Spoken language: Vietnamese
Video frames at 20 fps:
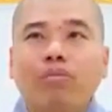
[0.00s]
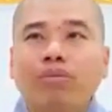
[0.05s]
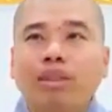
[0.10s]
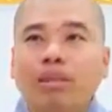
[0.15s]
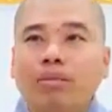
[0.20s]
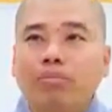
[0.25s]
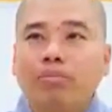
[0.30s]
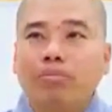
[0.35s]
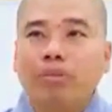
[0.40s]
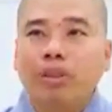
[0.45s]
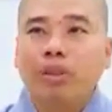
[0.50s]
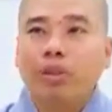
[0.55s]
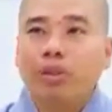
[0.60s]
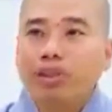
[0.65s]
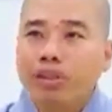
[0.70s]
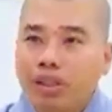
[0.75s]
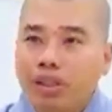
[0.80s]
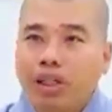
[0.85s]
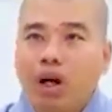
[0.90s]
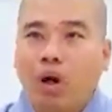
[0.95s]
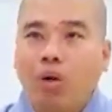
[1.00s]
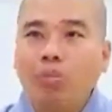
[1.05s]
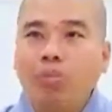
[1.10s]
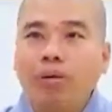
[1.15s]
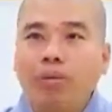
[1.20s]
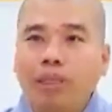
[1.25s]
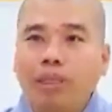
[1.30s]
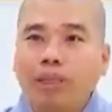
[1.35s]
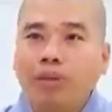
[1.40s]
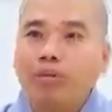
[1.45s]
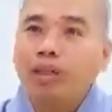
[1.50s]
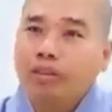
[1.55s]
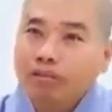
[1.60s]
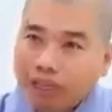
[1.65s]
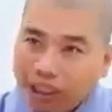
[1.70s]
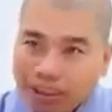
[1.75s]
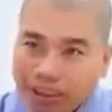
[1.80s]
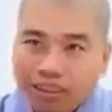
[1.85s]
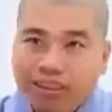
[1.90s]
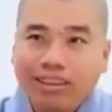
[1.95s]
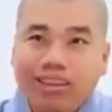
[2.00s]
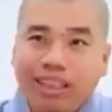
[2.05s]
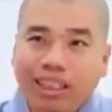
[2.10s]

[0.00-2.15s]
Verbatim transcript: dù chưa khổ mà mình cũng niệm Phật trước đi,